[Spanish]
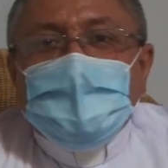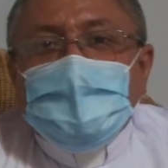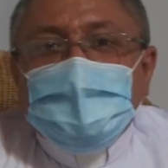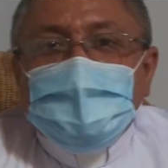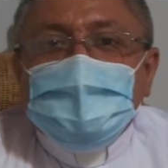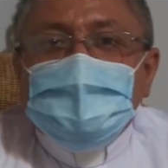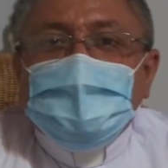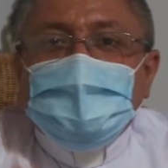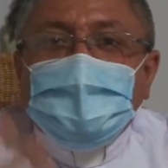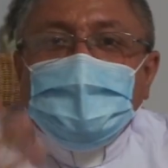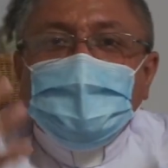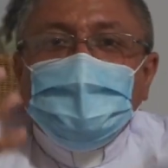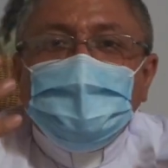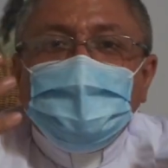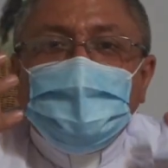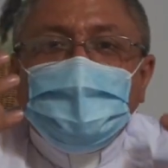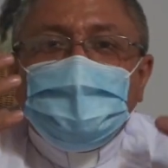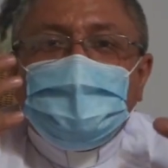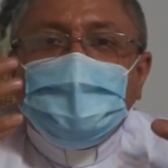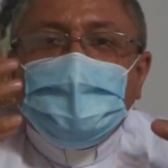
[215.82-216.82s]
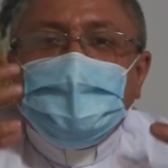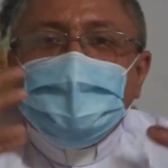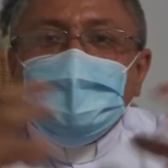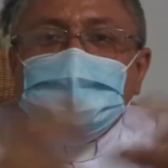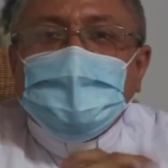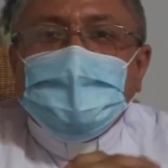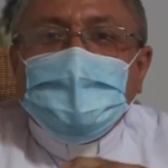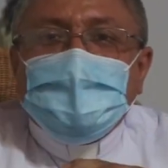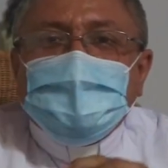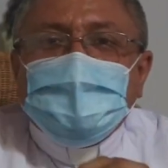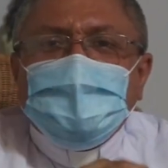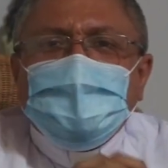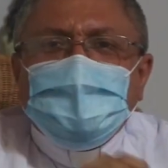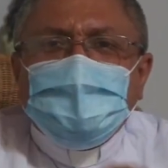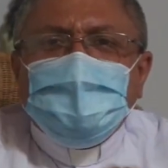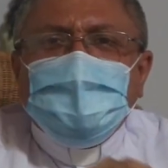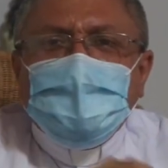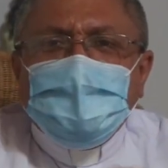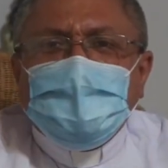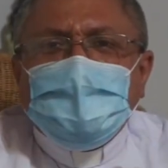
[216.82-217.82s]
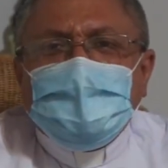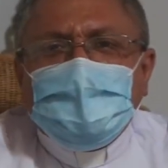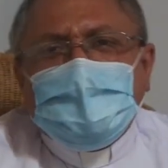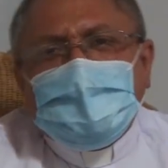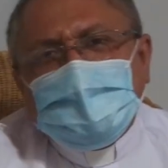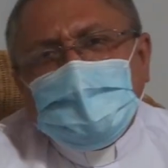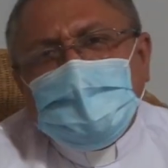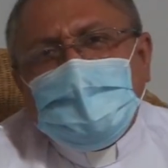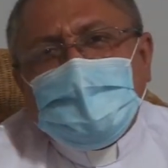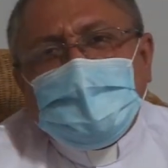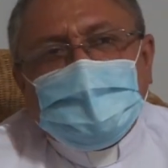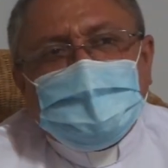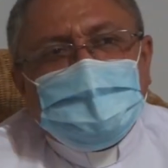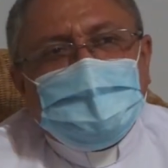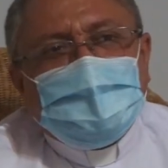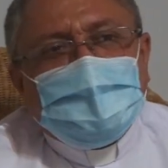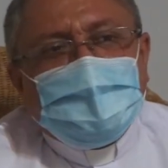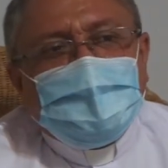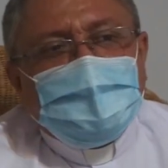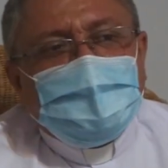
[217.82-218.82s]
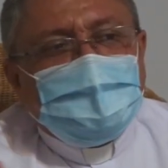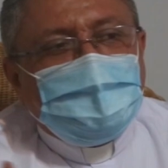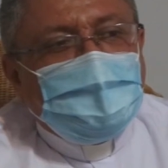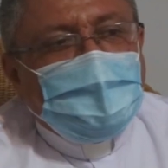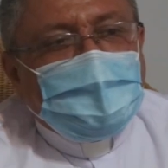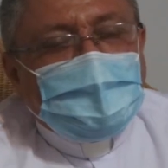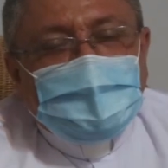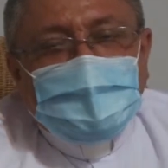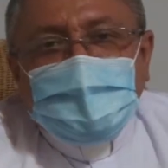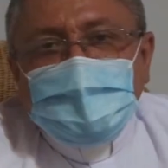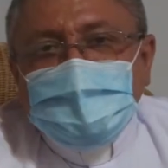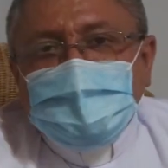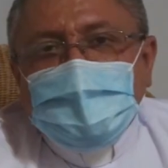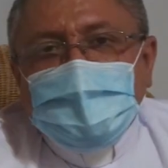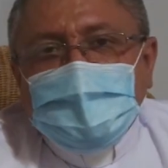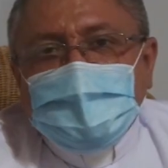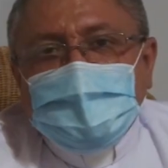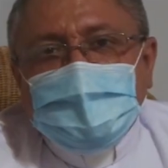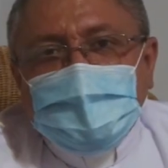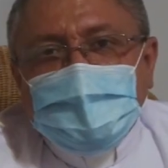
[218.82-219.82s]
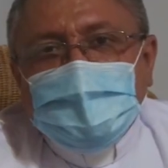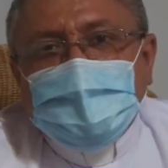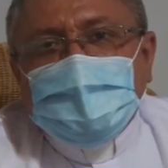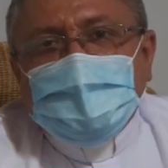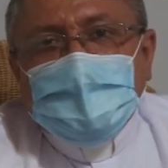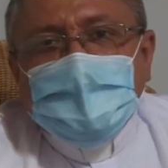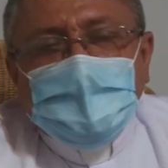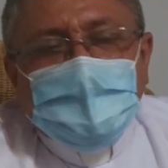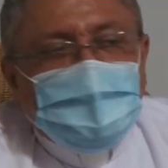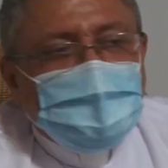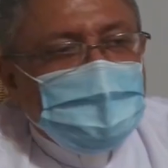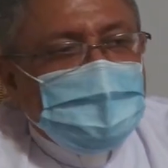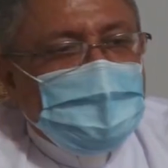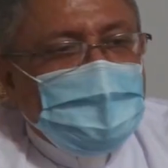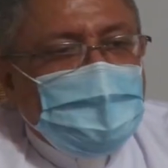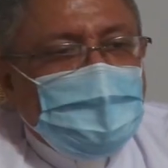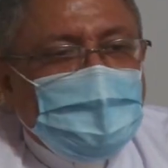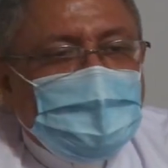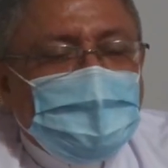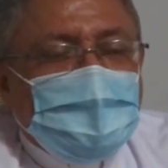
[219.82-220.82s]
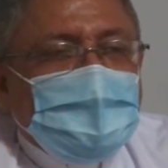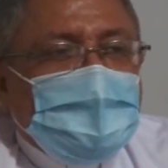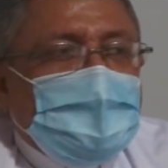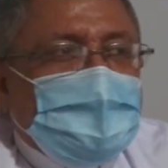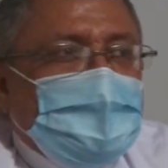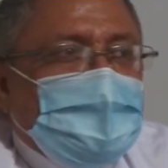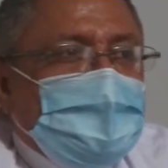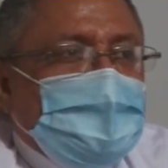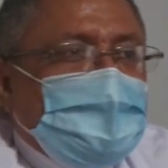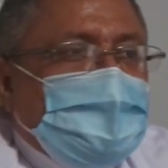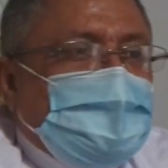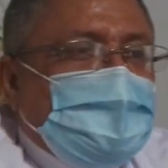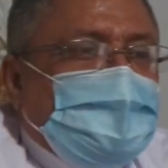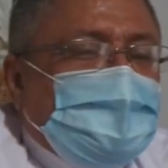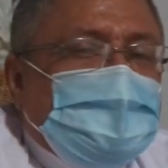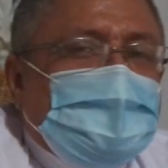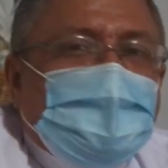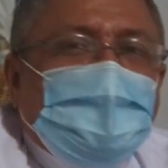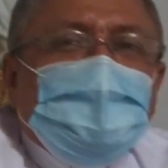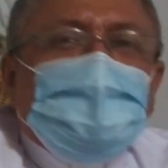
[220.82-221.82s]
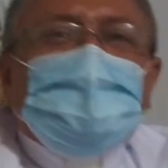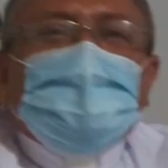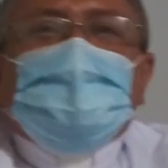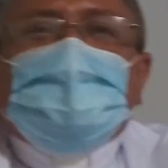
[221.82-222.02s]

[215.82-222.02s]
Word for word: Es decir, es una frase que la tengo bien encarnada porque es parte de mi identidad. Entonces yo, en